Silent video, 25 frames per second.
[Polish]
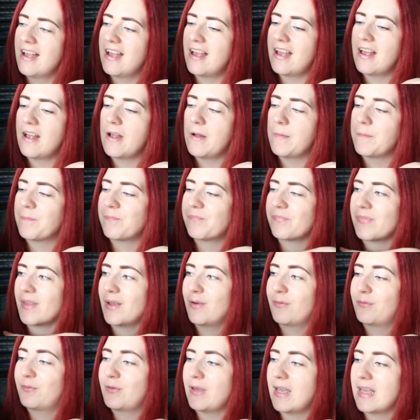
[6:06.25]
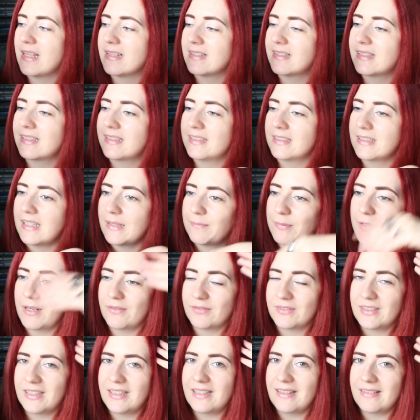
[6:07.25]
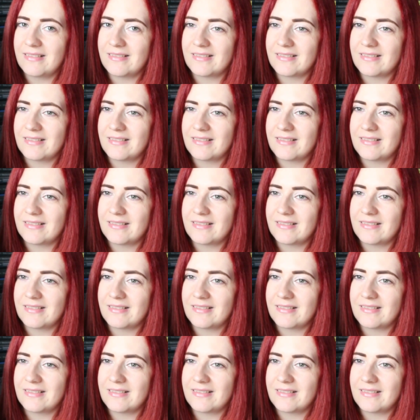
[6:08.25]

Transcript: E, więc naprawdę